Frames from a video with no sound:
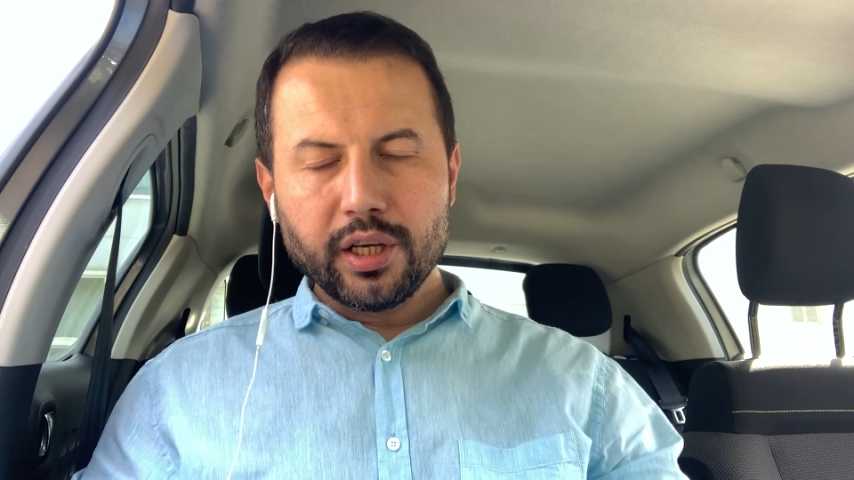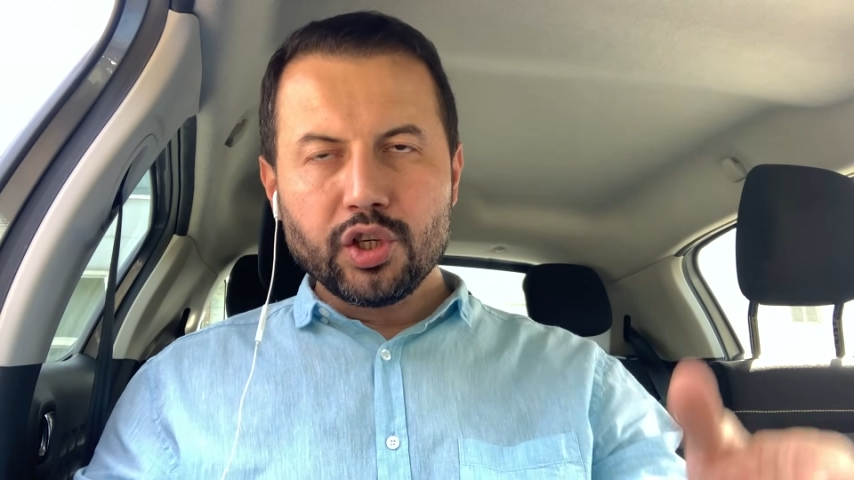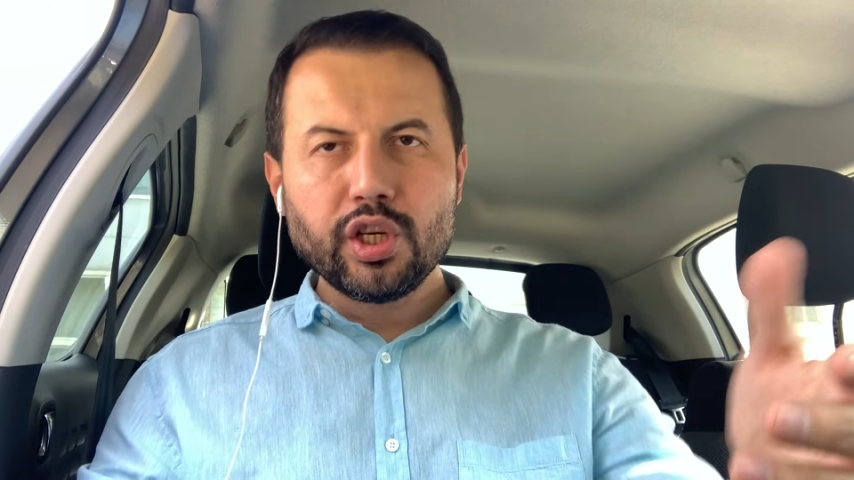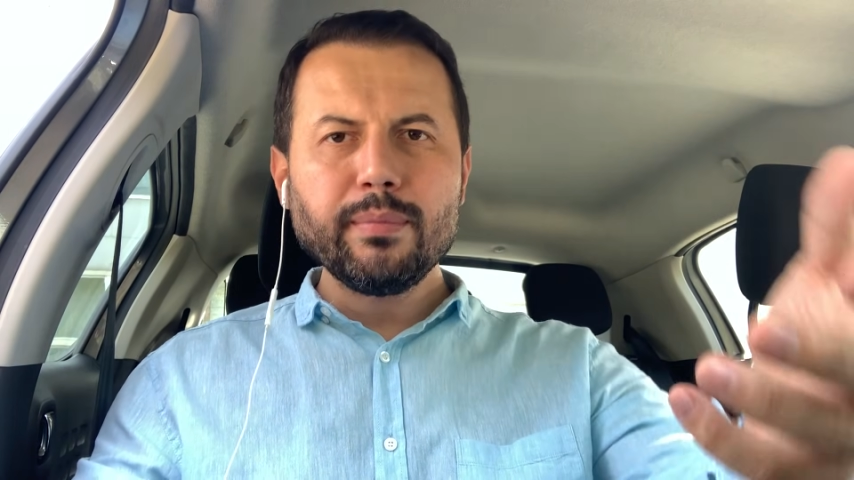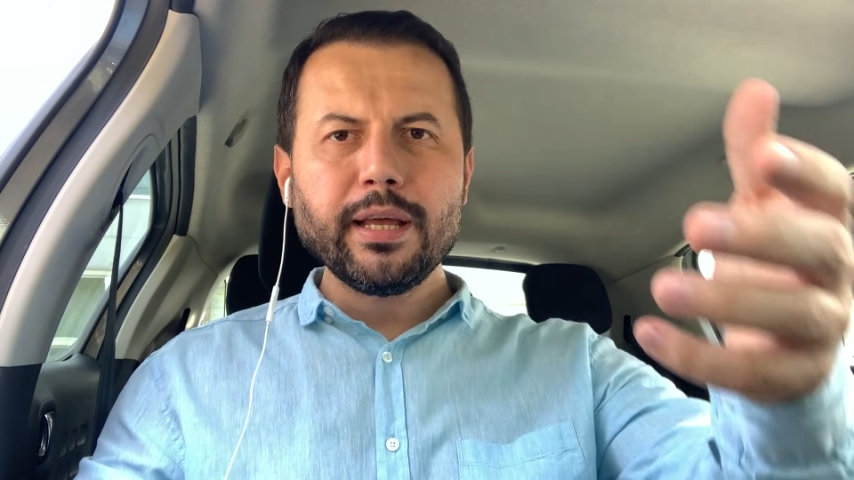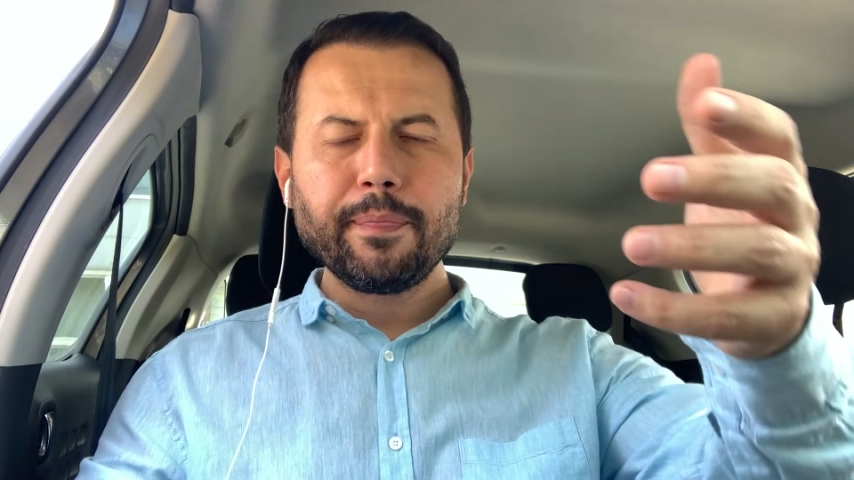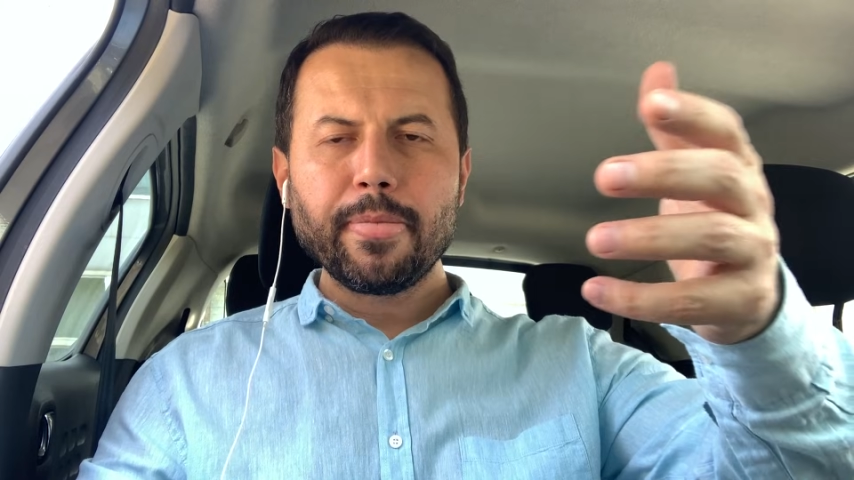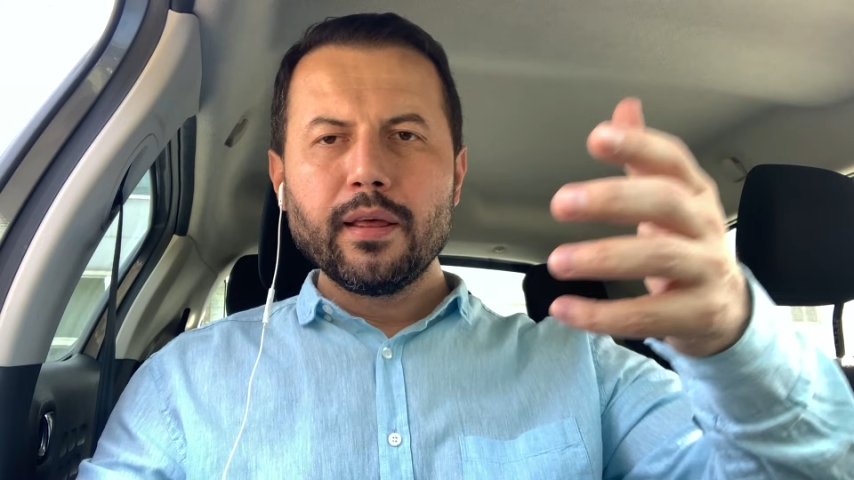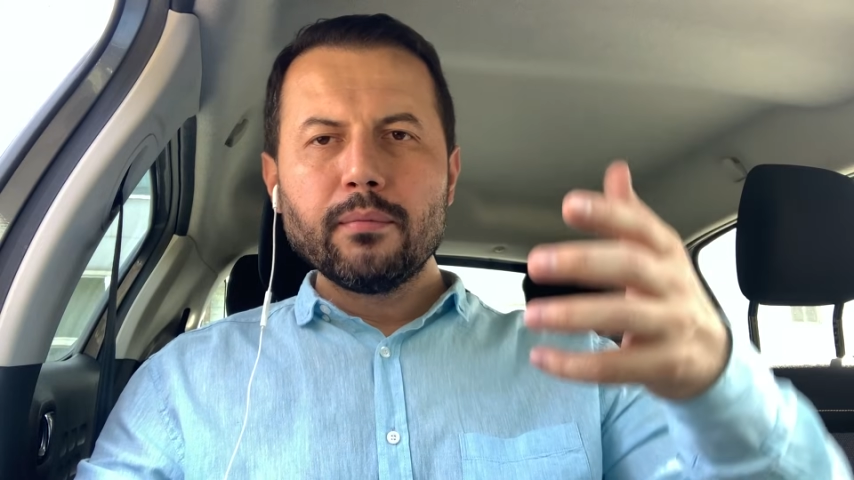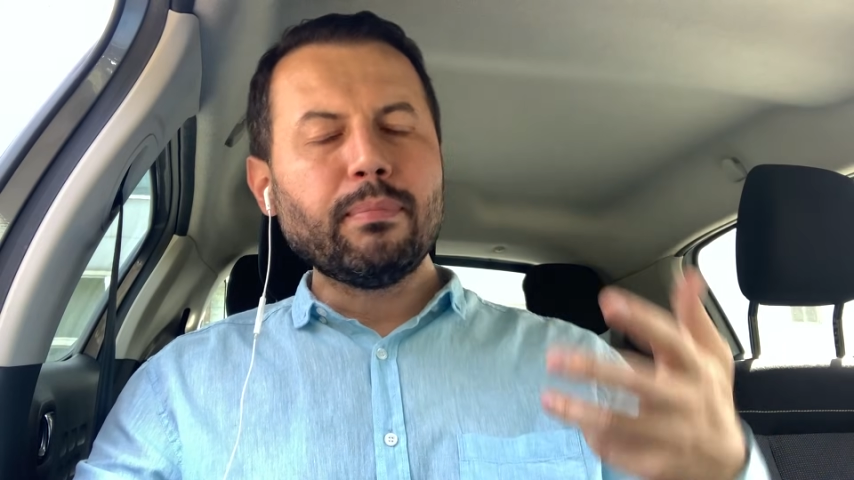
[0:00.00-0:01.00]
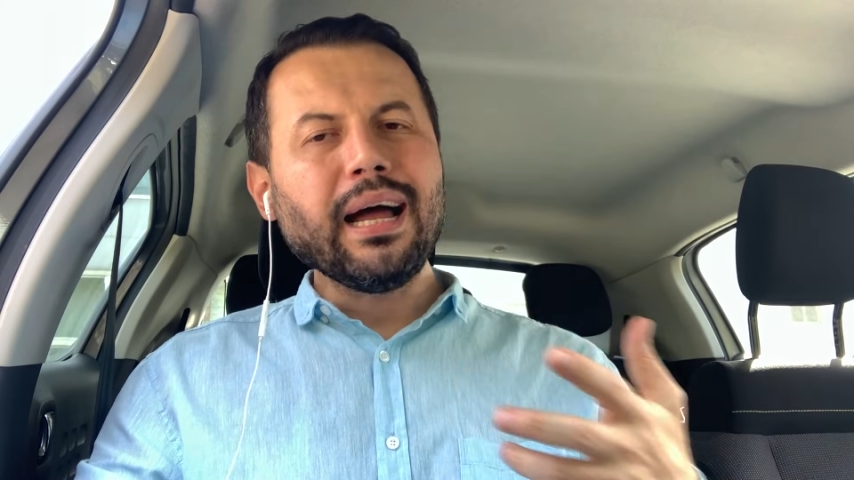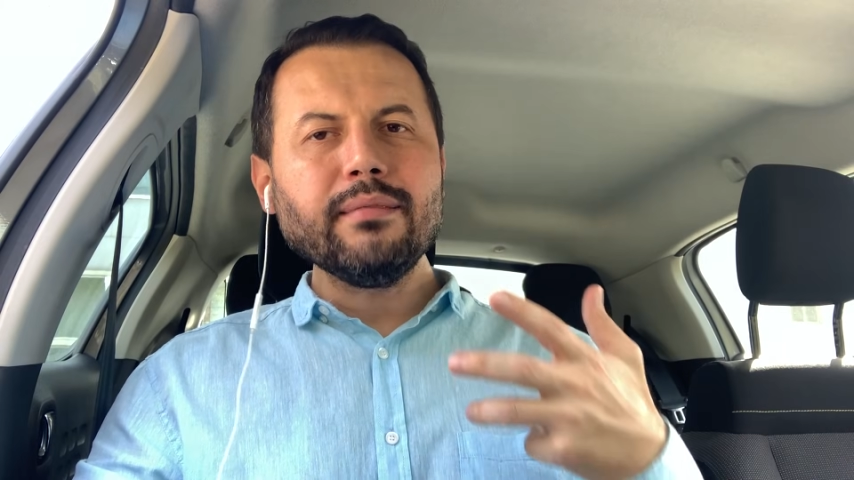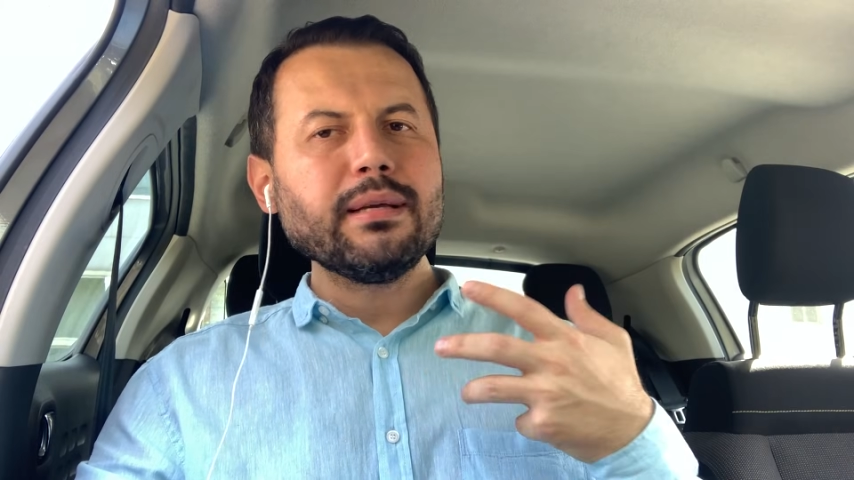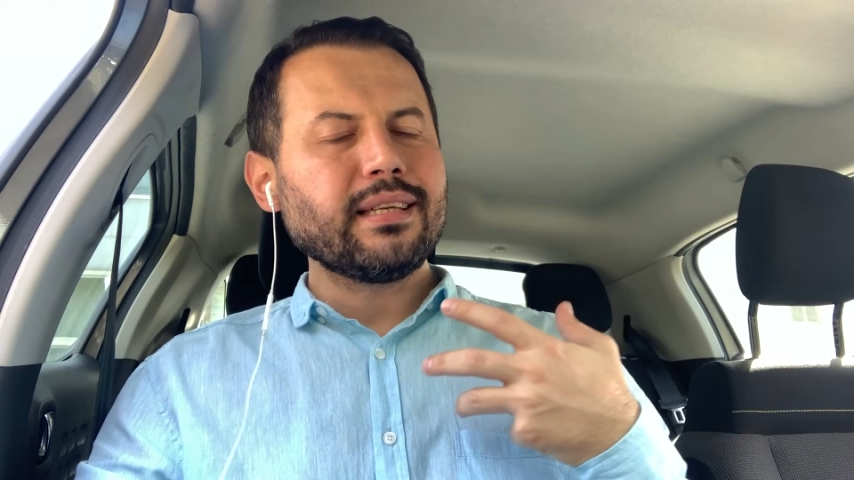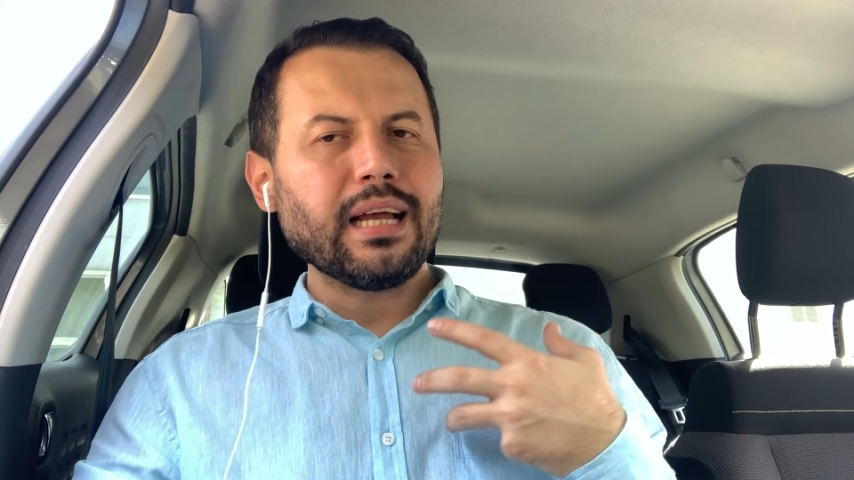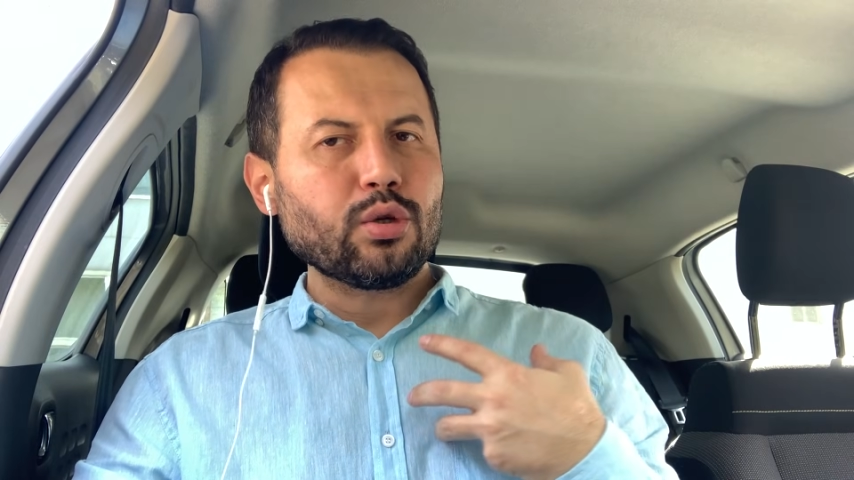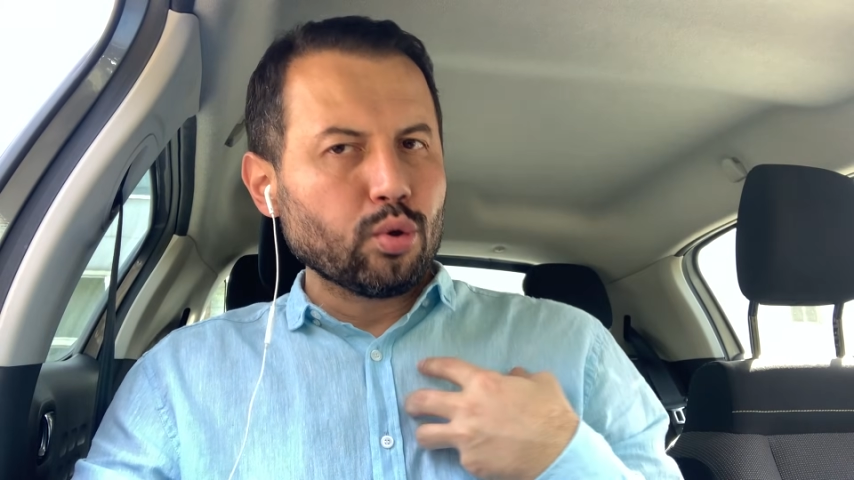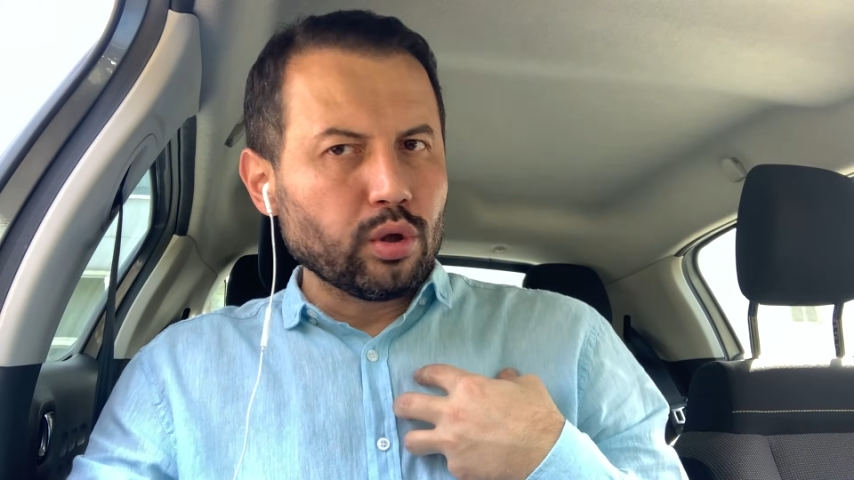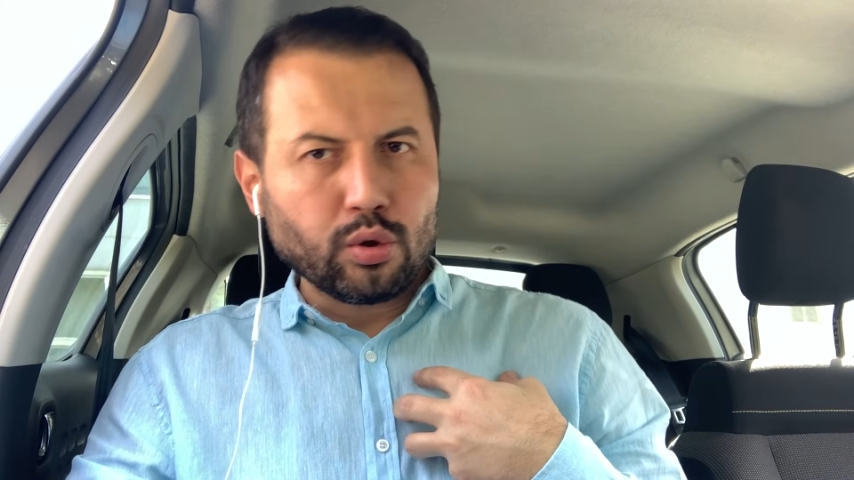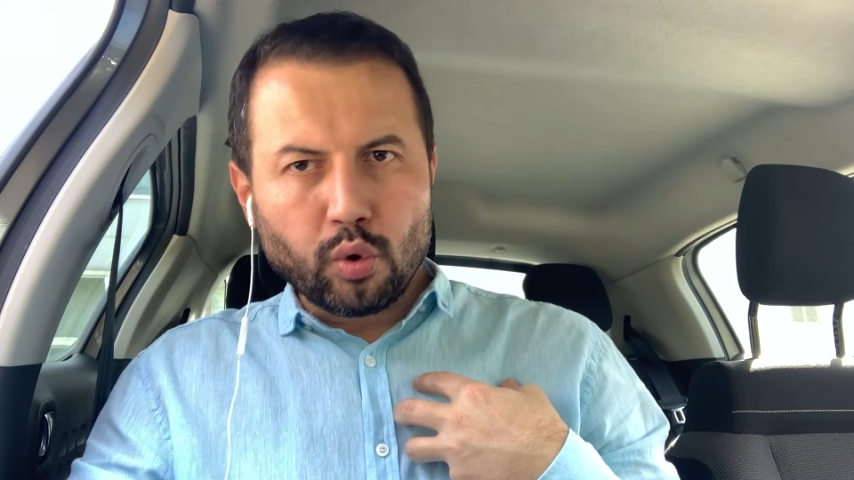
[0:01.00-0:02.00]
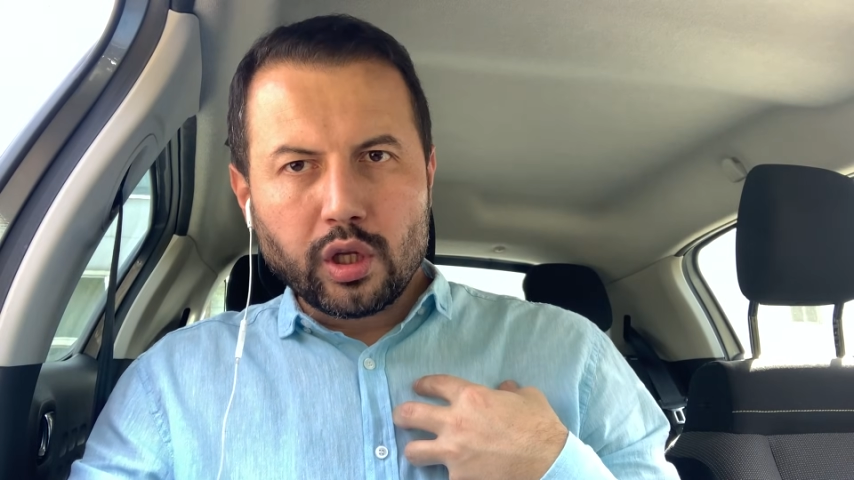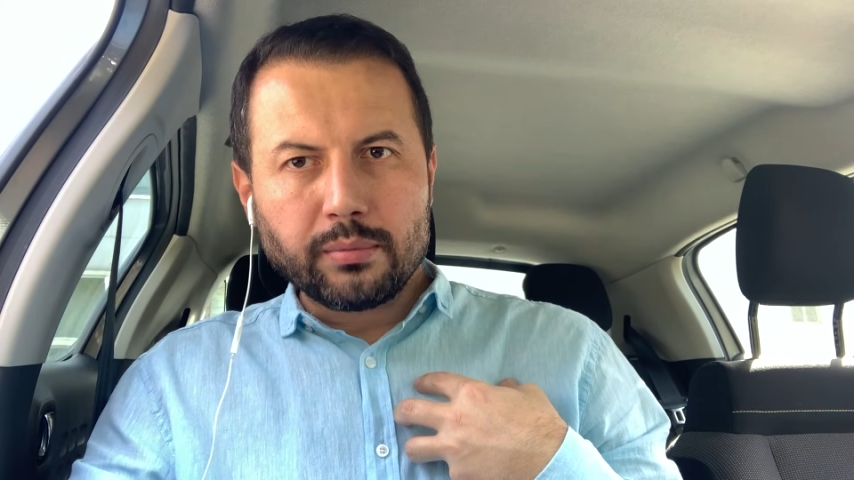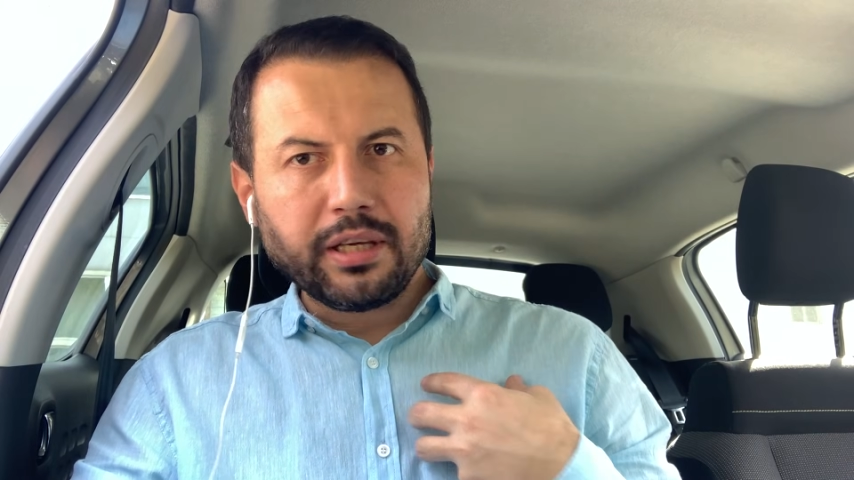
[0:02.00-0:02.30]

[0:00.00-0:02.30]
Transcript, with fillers: Şimdi ben mesela şunu da söyledim.